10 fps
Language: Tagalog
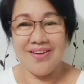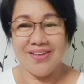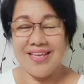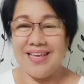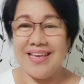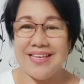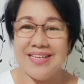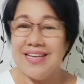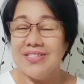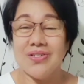Okay?
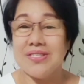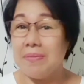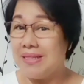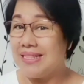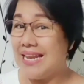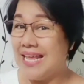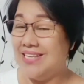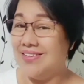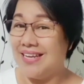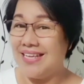So,
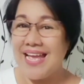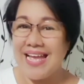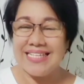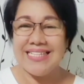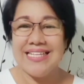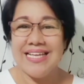samantalahin nyo na yan.